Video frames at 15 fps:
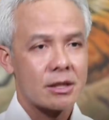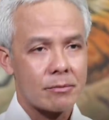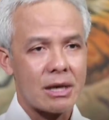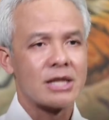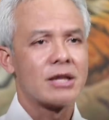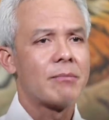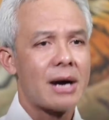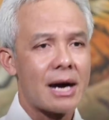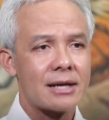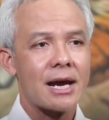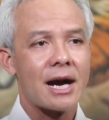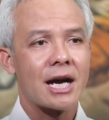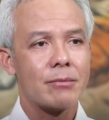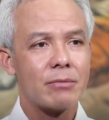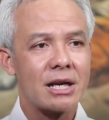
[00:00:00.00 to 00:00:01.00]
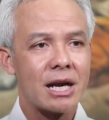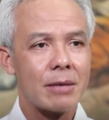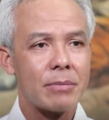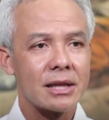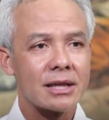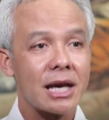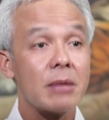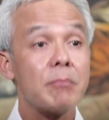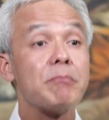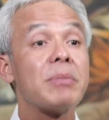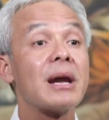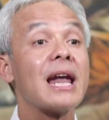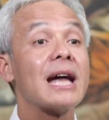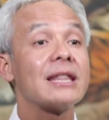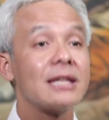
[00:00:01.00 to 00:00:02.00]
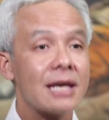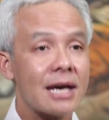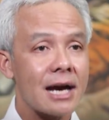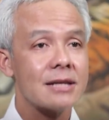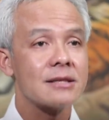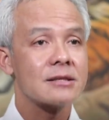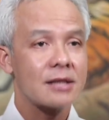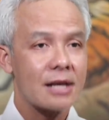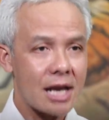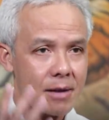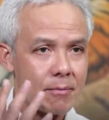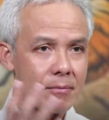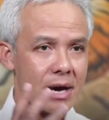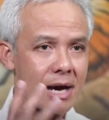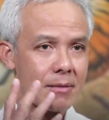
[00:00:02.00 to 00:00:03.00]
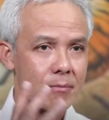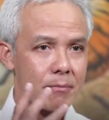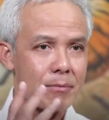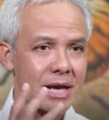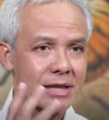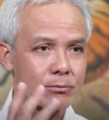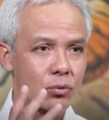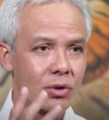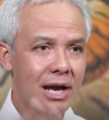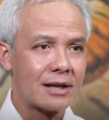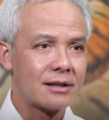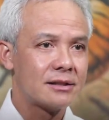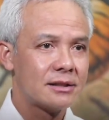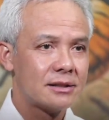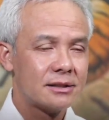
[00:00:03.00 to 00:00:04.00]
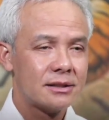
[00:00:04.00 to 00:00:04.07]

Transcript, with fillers: teman-teman akan mendapatkan pelatihan selama 4 bulan